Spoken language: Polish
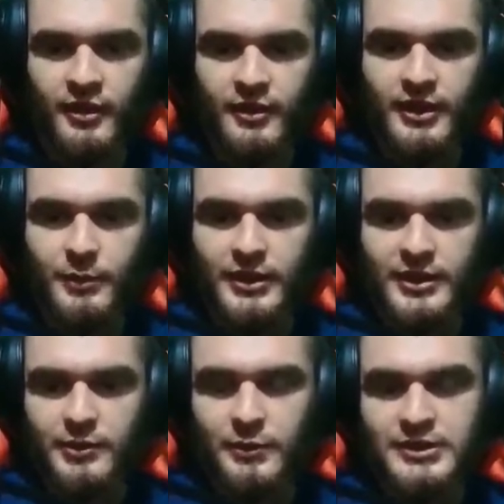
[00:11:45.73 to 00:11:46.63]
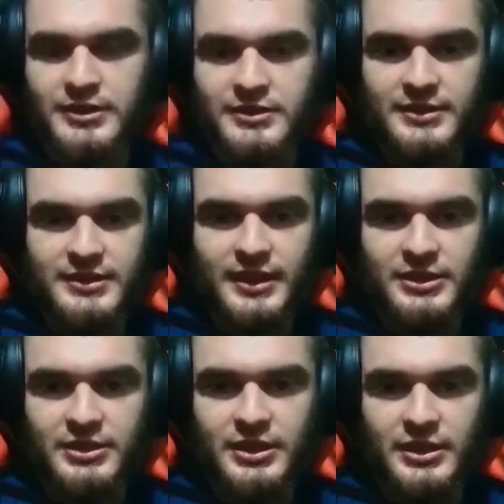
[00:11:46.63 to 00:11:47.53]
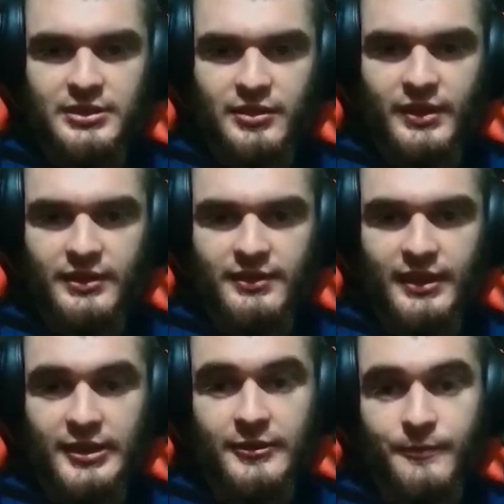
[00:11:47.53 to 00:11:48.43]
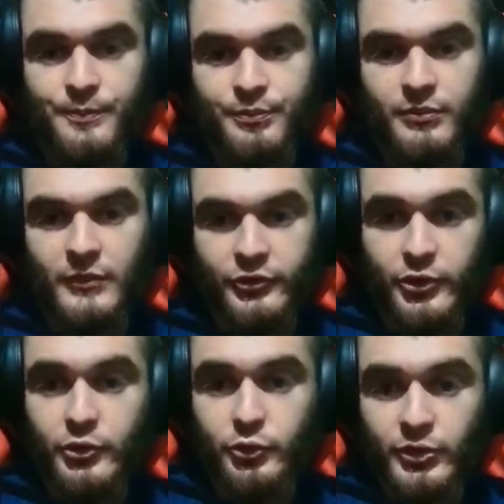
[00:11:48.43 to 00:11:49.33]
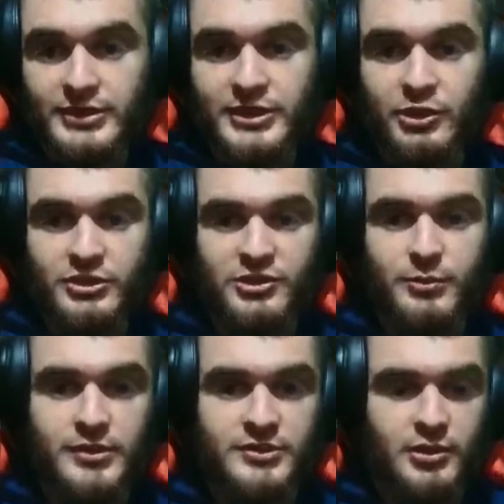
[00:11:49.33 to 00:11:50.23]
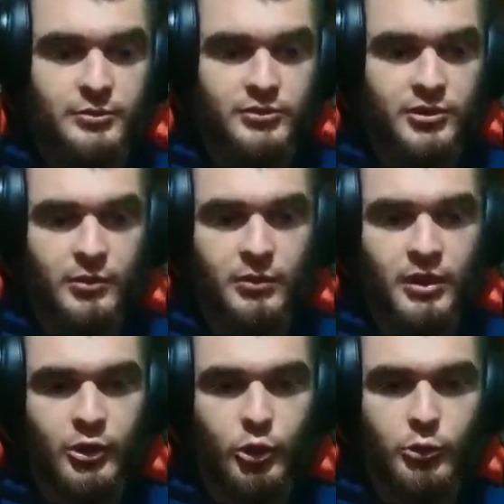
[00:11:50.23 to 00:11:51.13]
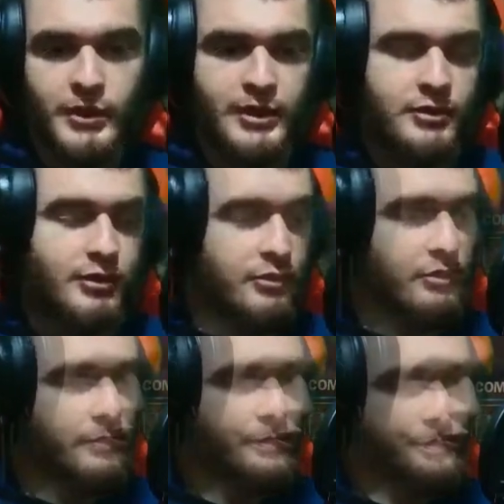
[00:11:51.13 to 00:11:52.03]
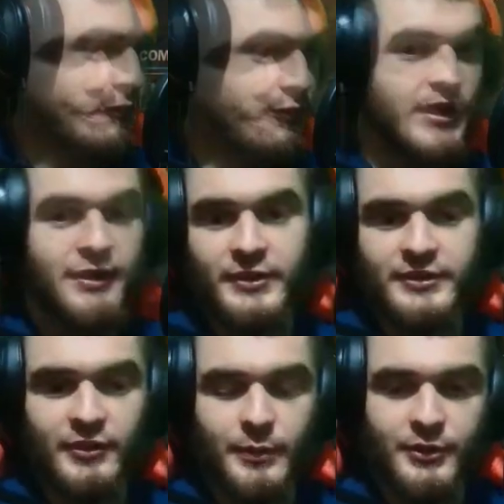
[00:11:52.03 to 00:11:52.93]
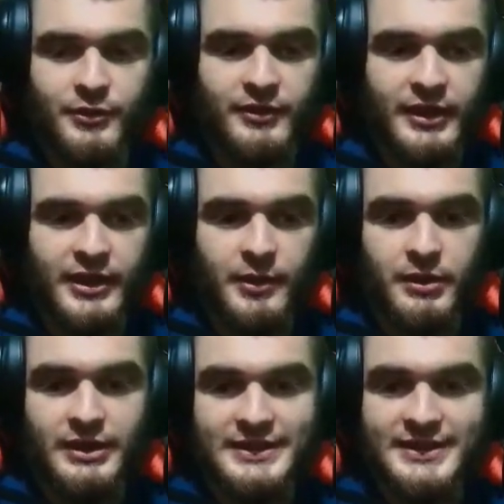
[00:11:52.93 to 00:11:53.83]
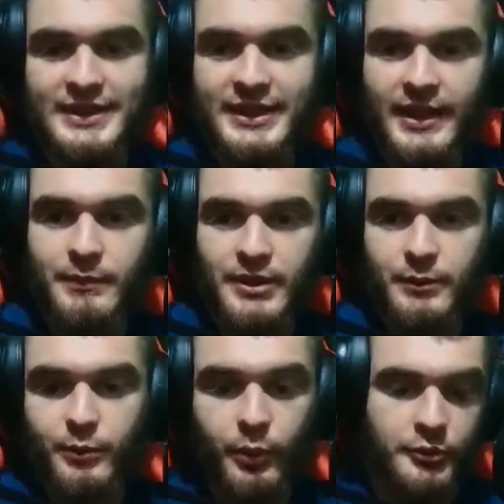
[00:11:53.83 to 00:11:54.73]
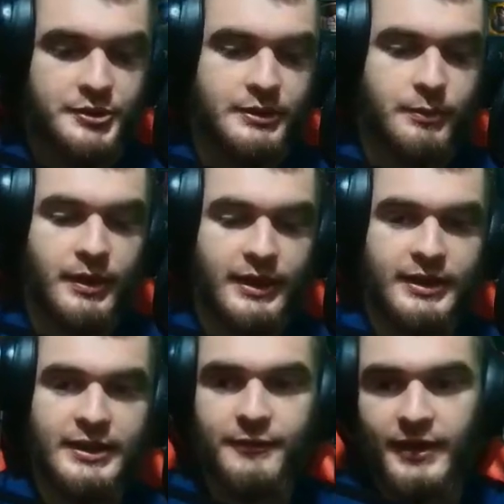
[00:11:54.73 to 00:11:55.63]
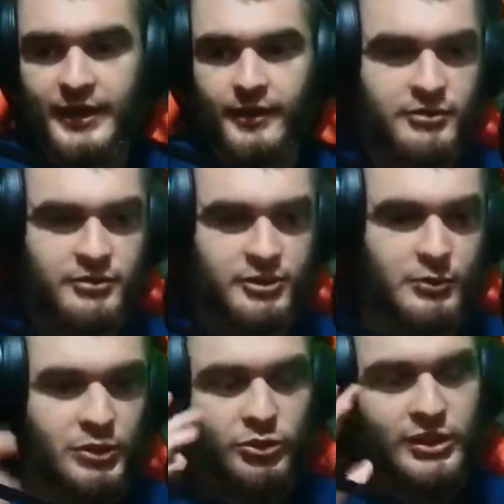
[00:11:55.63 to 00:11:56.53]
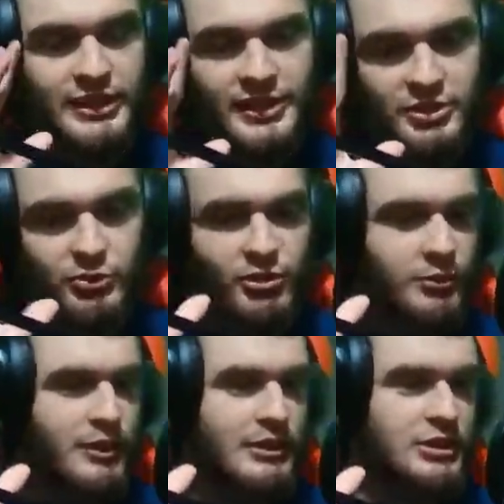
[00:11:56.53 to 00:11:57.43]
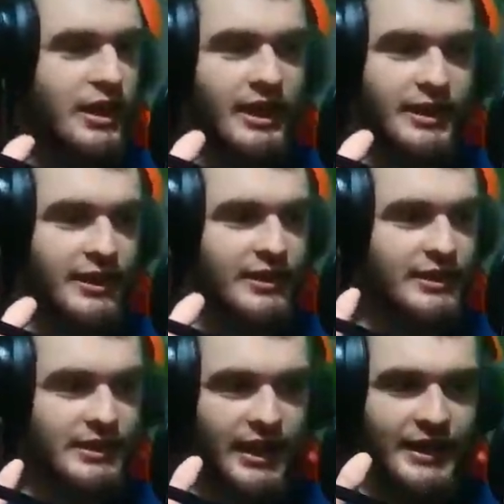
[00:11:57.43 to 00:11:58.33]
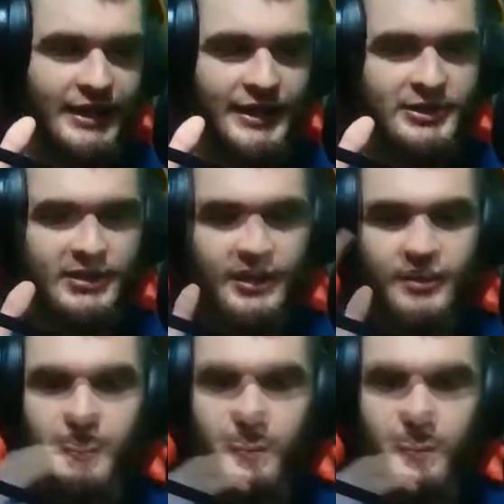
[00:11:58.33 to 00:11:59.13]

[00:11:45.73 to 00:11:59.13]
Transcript: Lepiej na tym będziecie stać i co więcej, skontrujecie chociaż w małym stopniu tą umiejętność. Wiem widzowie po co zagram. Zagramy pod Black Rivera. Co mi tutaj jeszcze urozmaici Erkę i Engage, nie?